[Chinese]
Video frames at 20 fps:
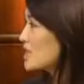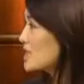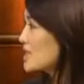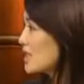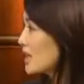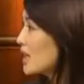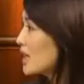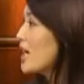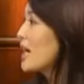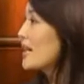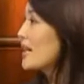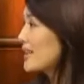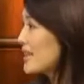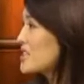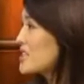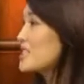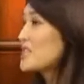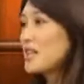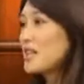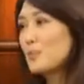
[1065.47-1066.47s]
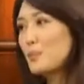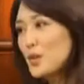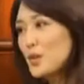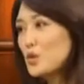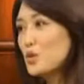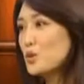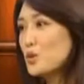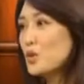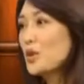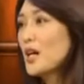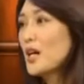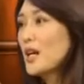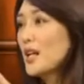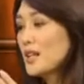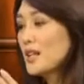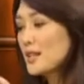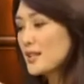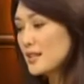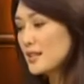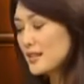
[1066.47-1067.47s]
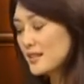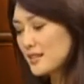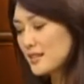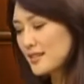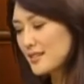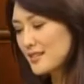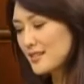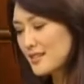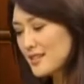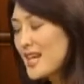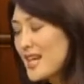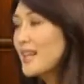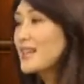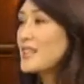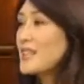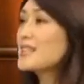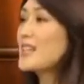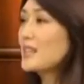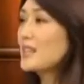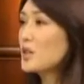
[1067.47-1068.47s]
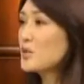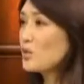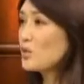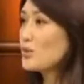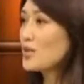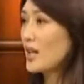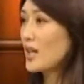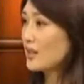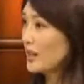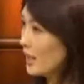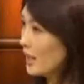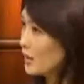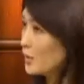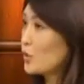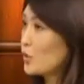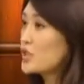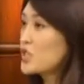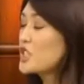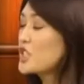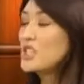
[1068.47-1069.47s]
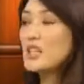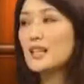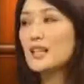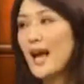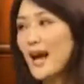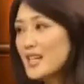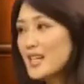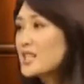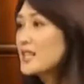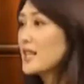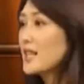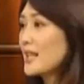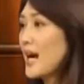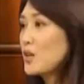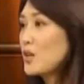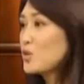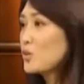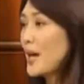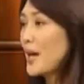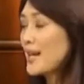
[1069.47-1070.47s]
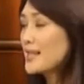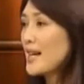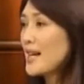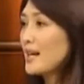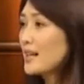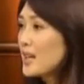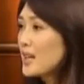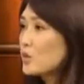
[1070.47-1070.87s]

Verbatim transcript: 事情。但是你必须让你站得住脚的很多事情，你还是得拿出来讲。